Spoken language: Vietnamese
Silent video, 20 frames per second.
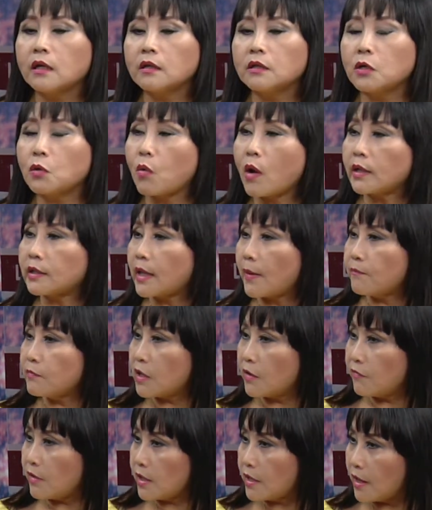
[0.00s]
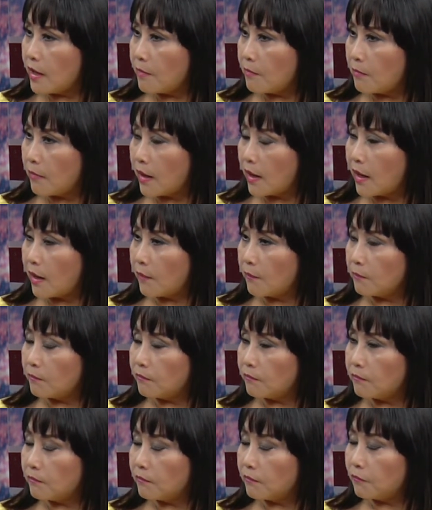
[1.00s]
thì quan tâm tới vấn đề mà
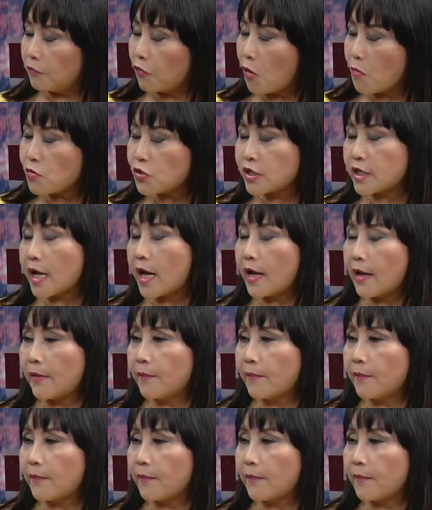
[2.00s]
Formosa